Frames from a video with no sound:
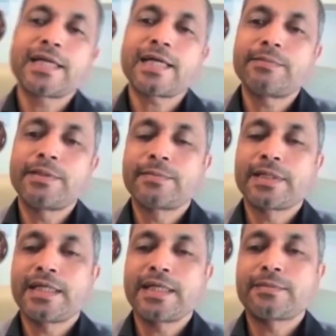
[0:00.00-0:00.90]
الرياحي
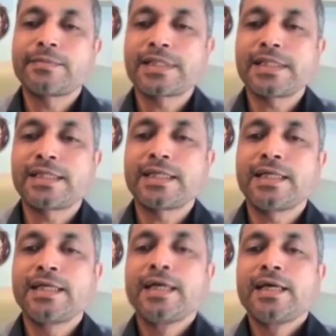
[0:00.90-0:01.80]
بإمكانيات
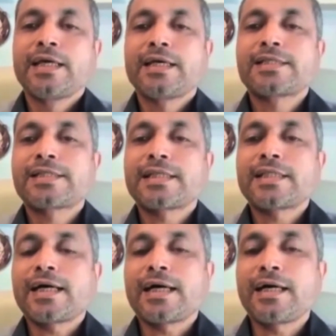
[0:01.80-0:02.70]
بسيطة
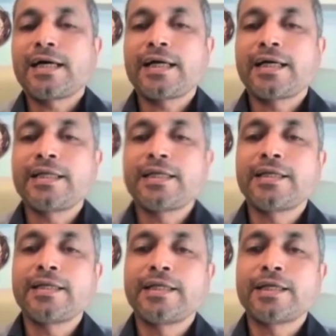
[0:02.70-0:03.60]
استطاع
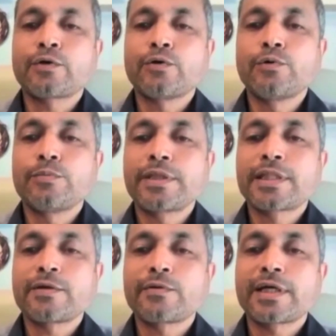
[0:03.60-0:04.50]
أن يقوم
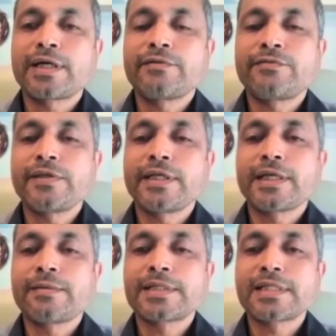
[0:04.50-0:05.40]
بثورة
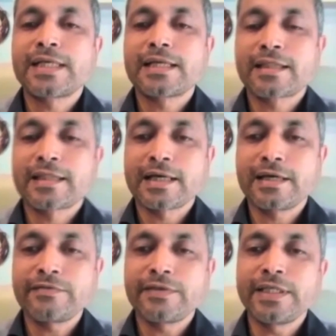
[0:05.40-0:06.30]
في المجال
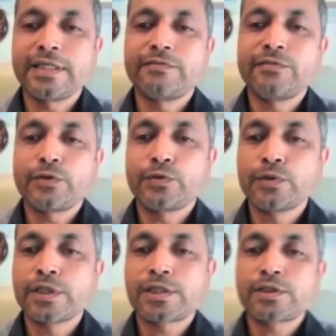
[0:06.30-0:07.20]
الثقافي في
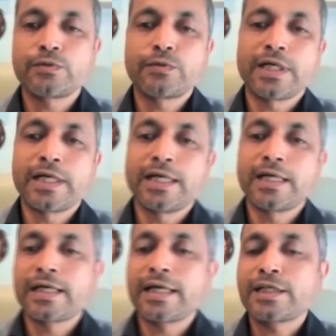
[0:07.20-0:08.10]
تونس
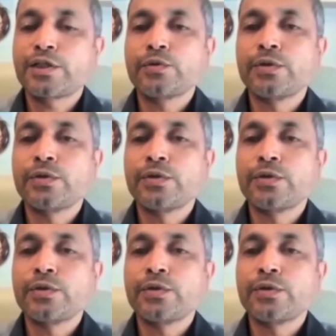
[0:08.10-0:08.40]
وخارج